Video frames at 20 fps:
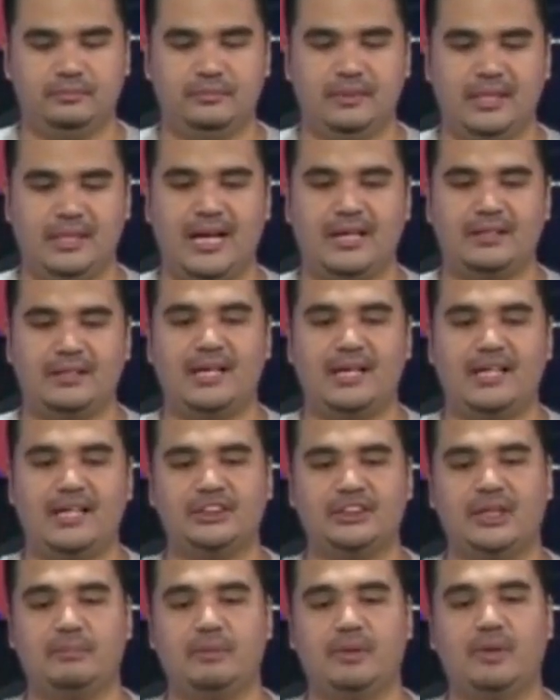At uh,
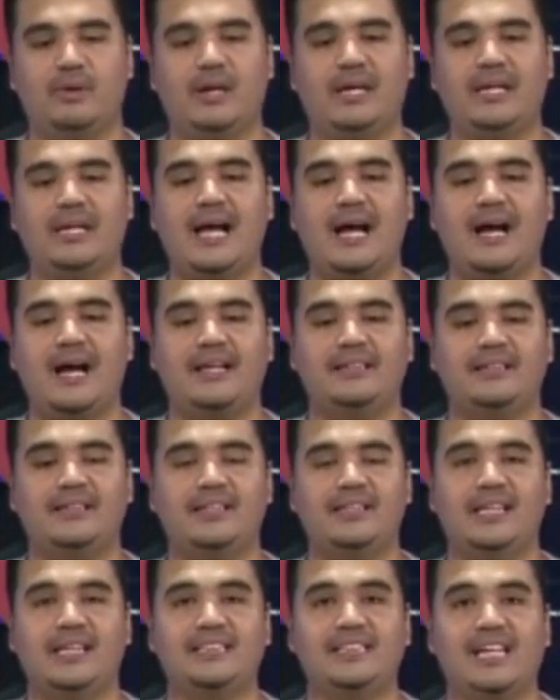syempre ho, kailangan
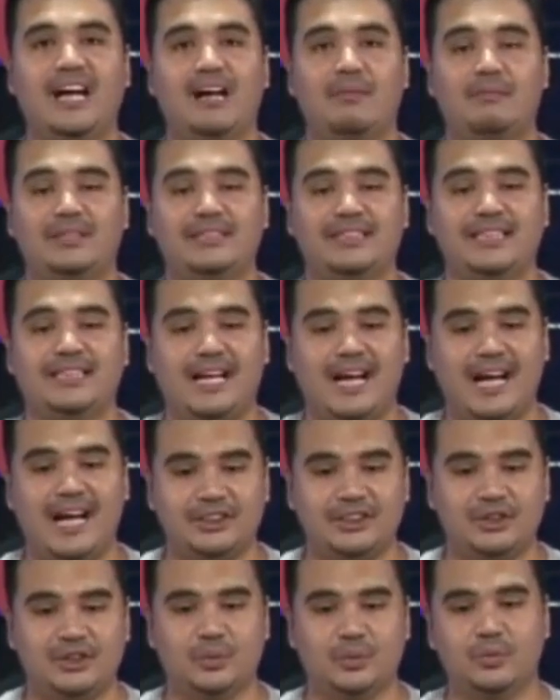din na isama sa
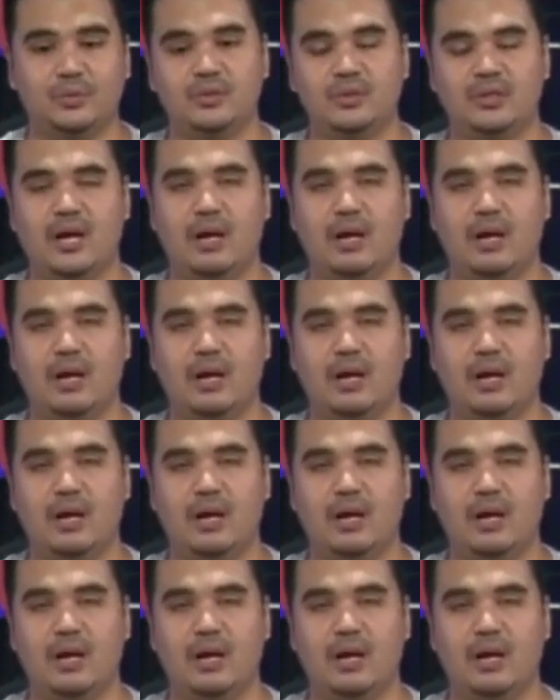kaso